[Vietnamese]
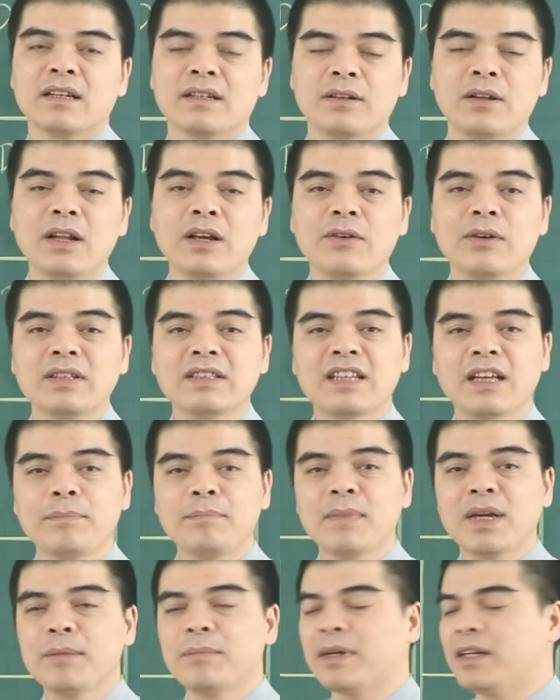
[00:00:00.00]
Đó là con
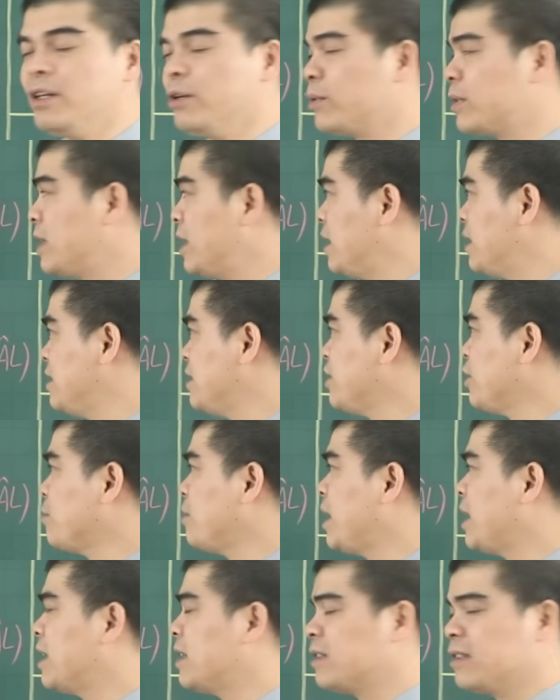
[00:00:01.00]
giáp may mắn đầu tiên
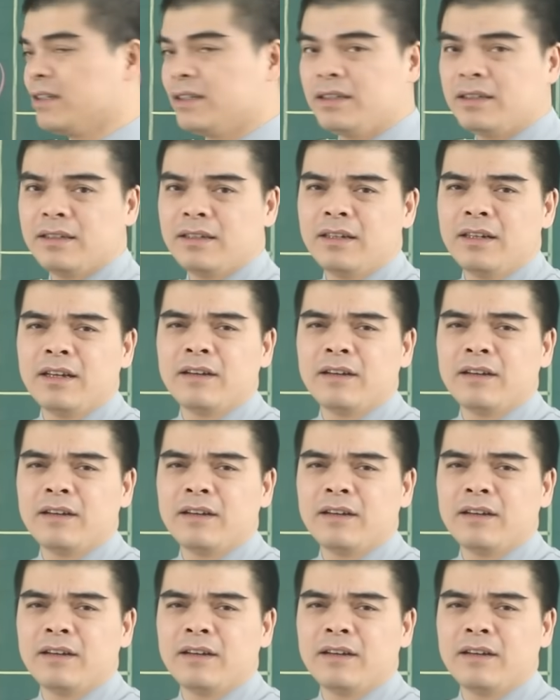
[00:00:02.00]
trong 3 ngày tới.